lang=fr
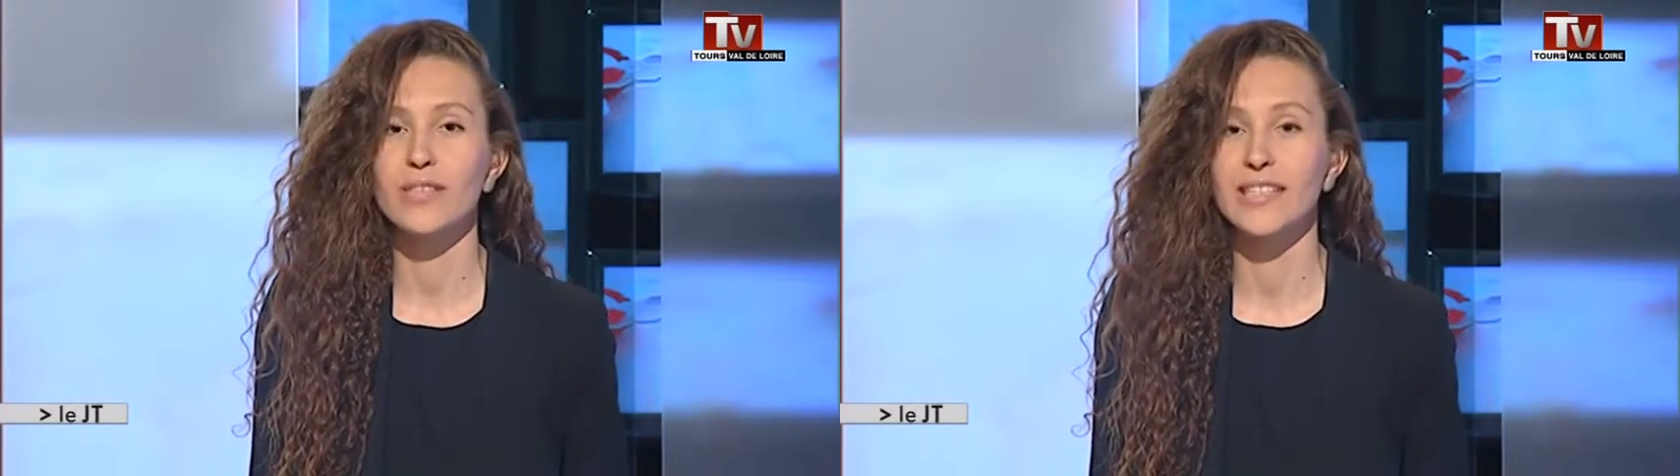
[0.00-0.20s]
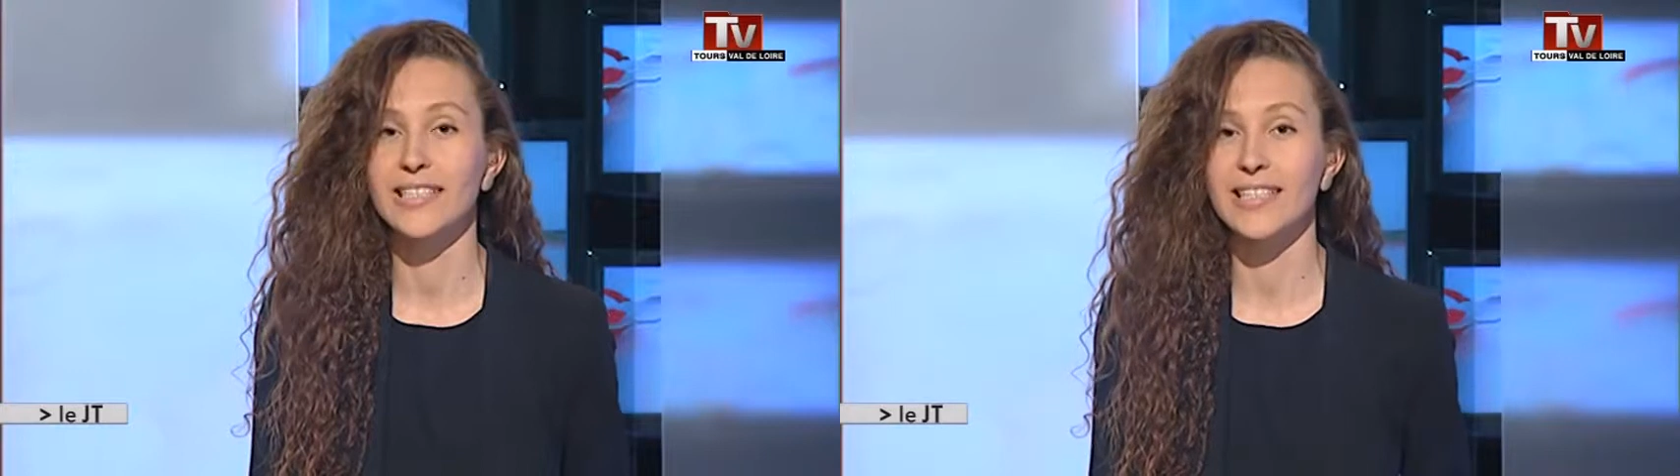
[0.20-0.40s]

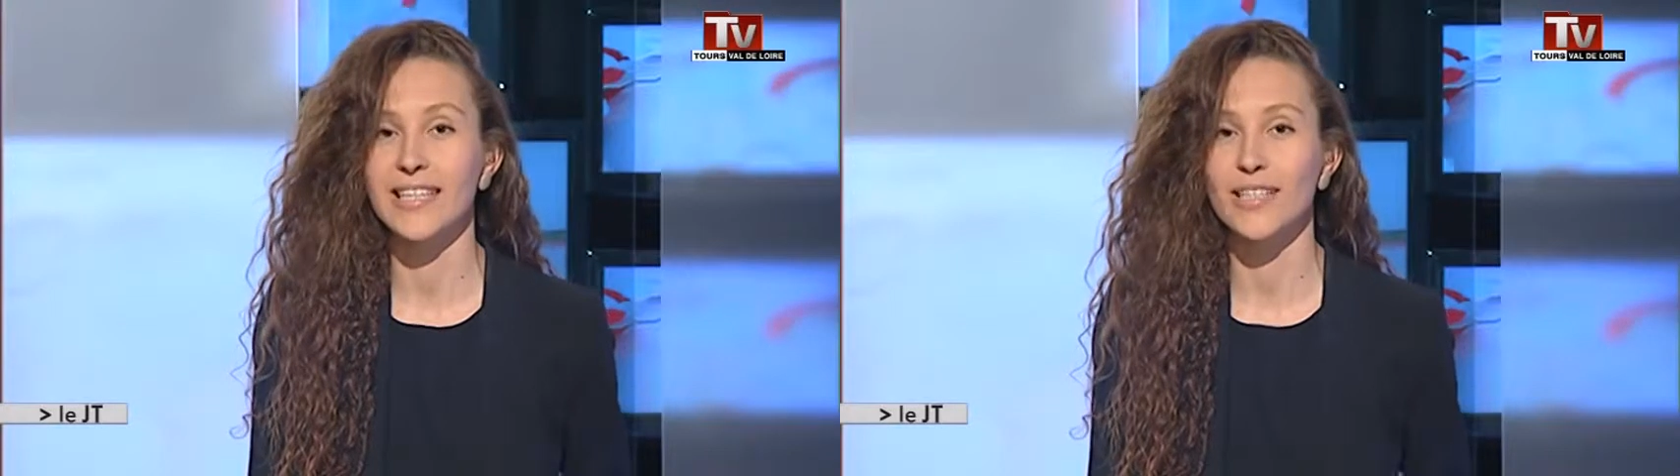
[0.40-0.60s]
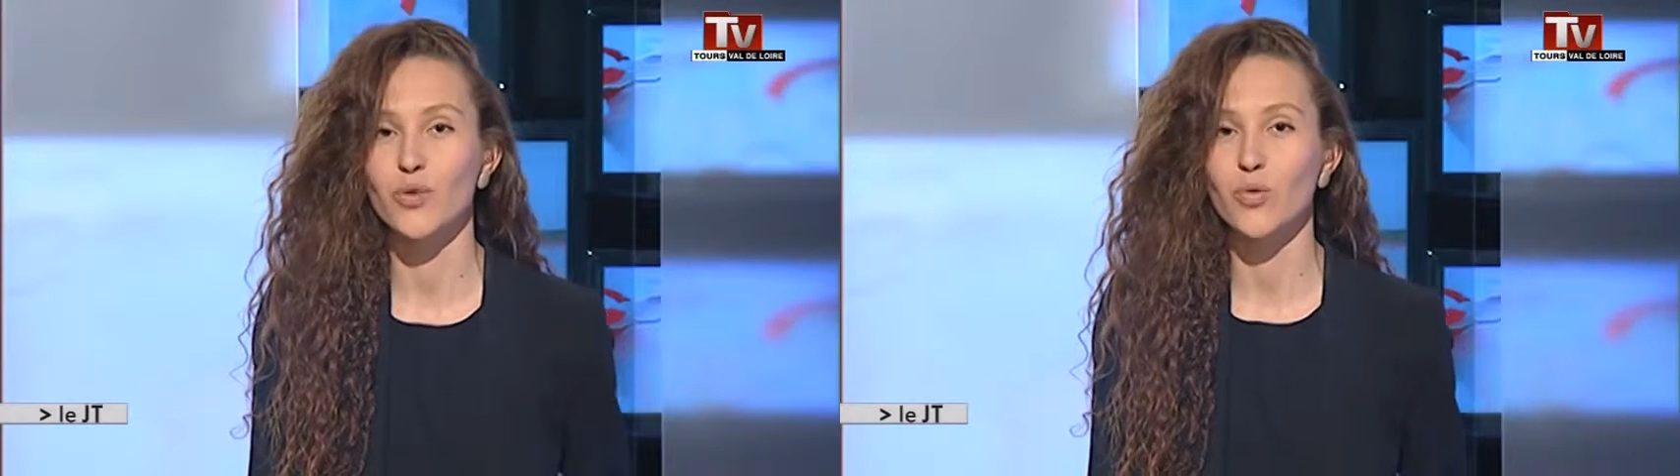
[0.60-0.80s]
des
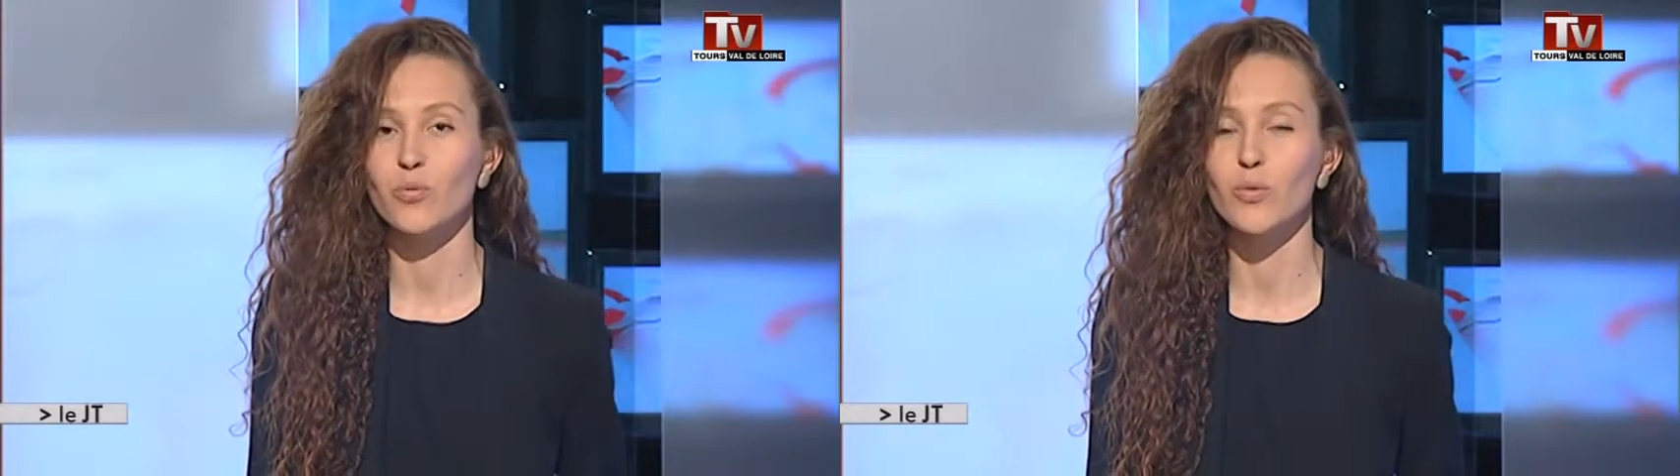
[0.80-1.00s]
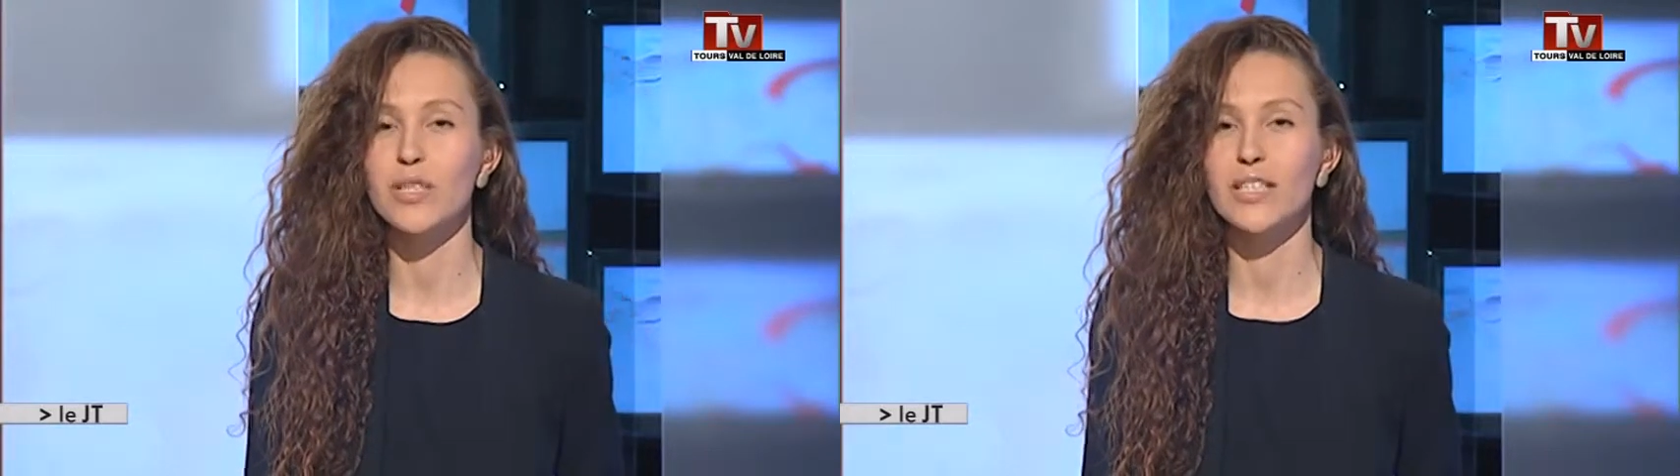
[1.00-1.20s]
élections
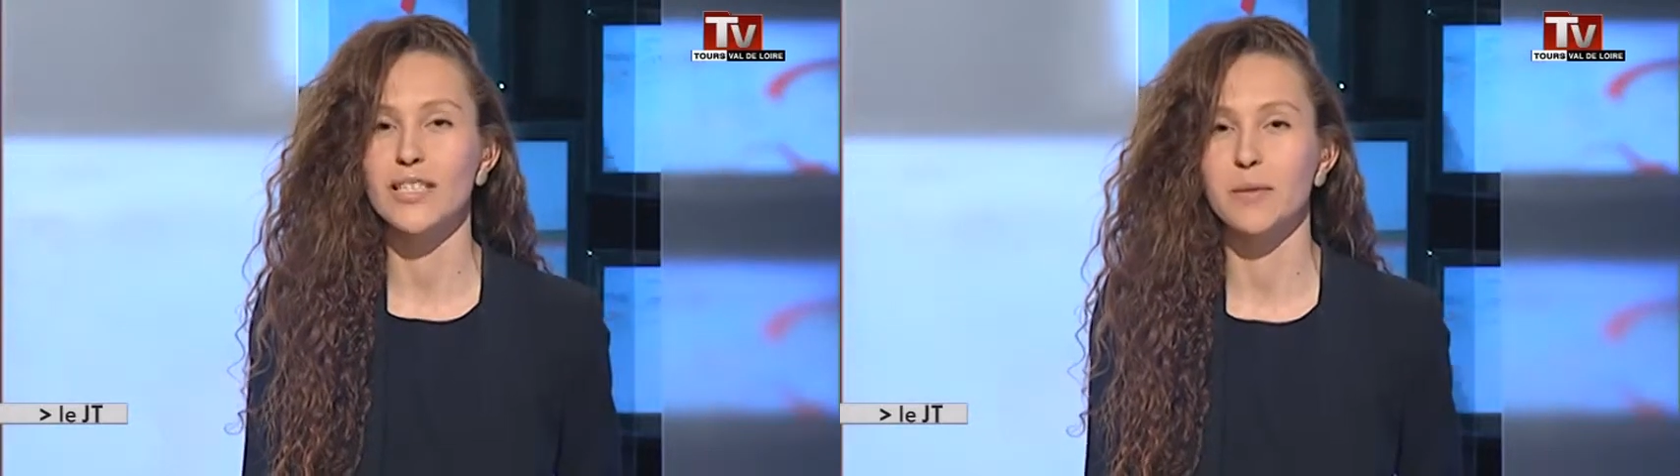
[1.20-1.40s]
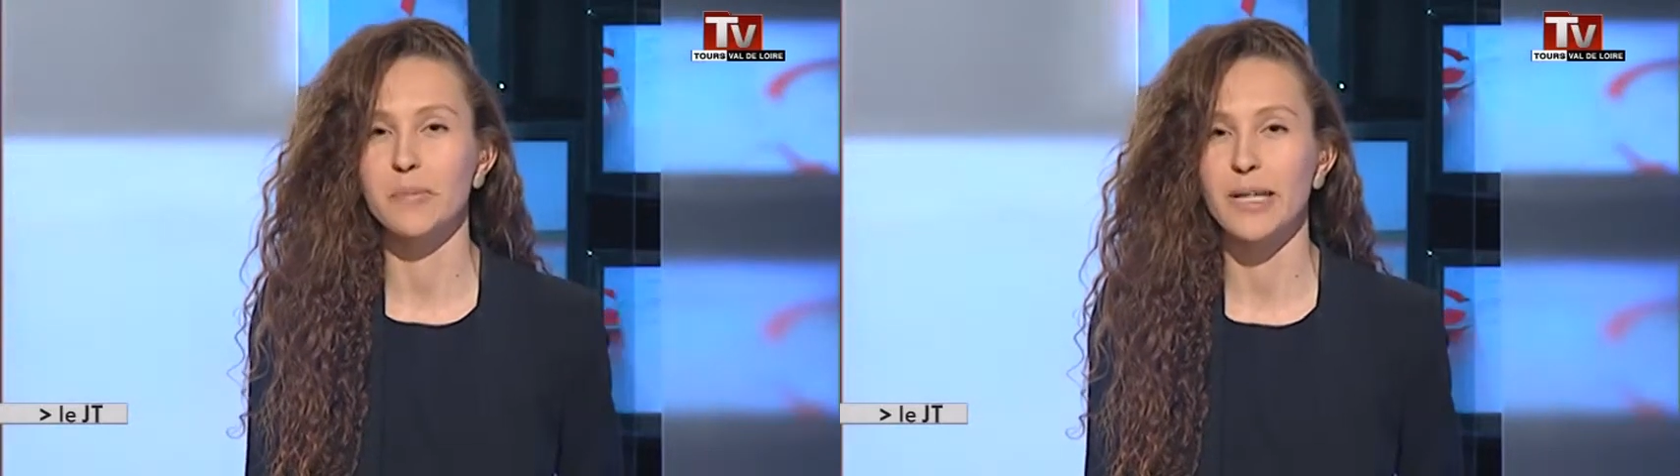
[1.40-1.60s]

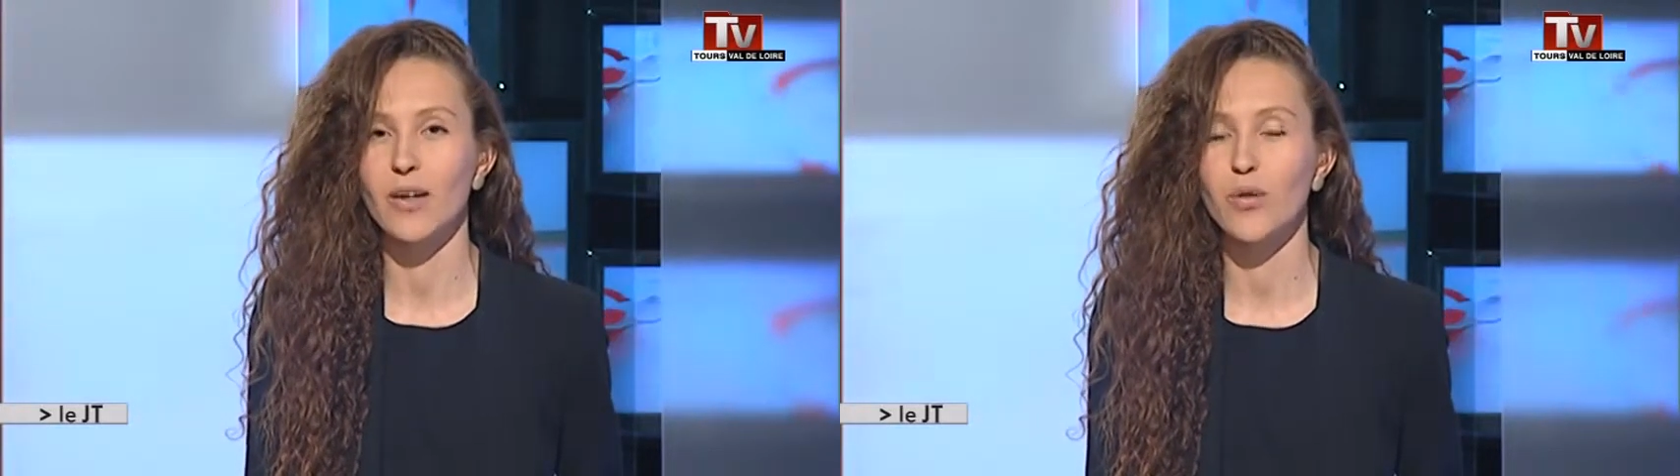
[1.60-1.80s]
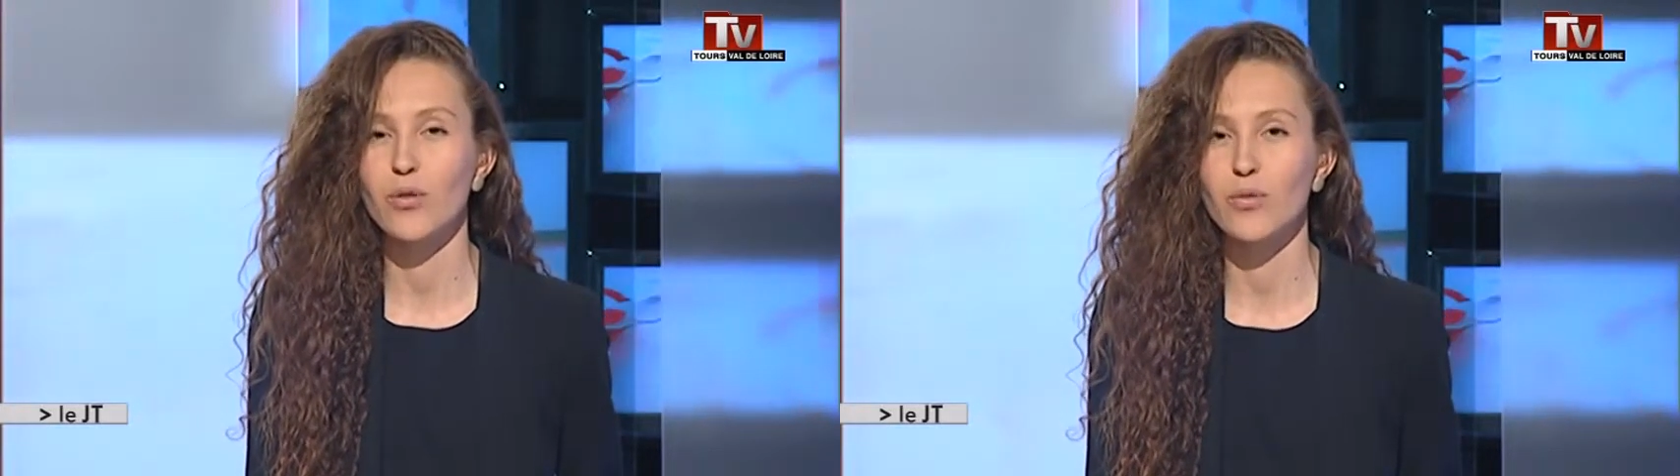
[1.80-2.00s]
municipales.
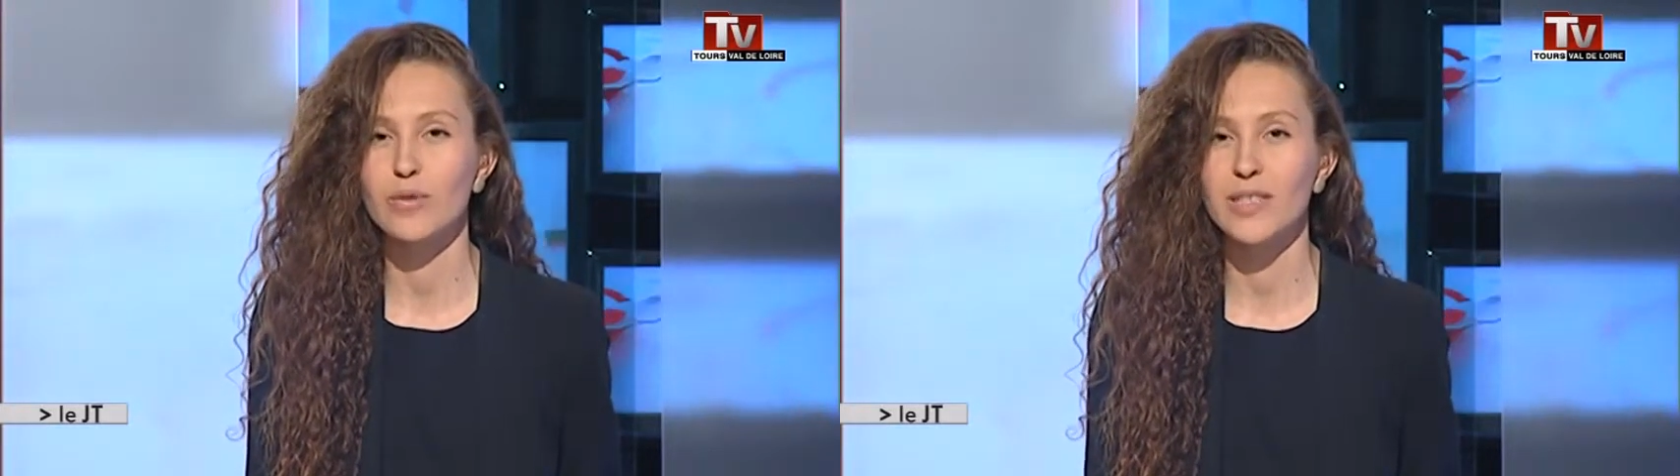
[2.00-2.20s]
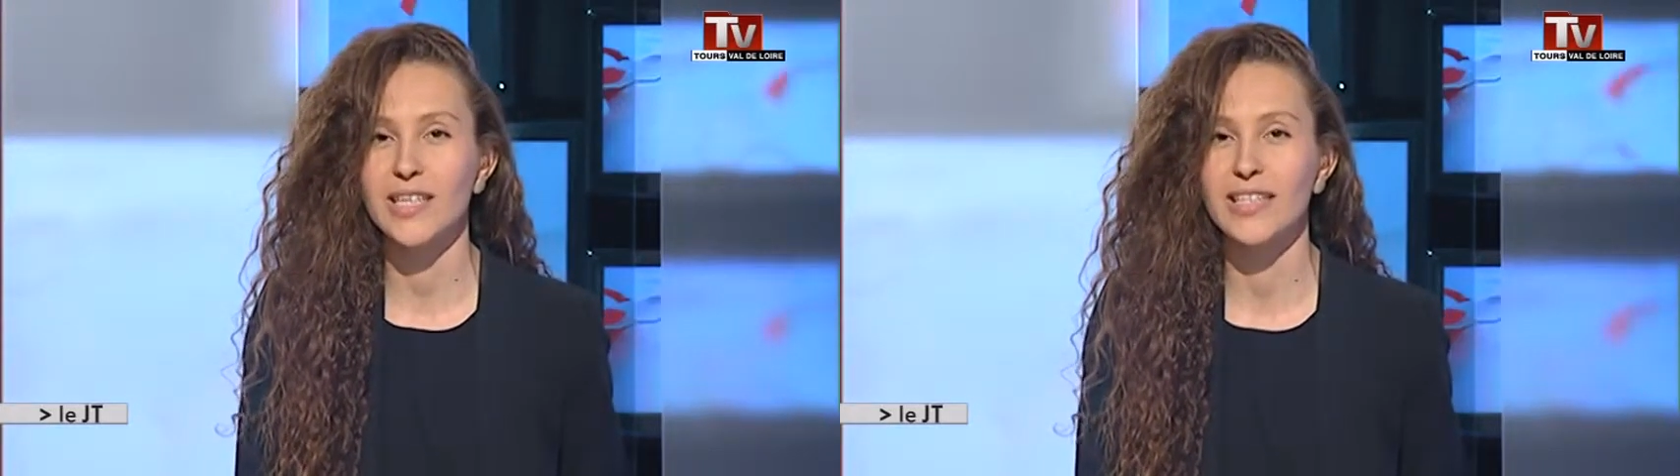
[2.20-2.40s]
Le Conseil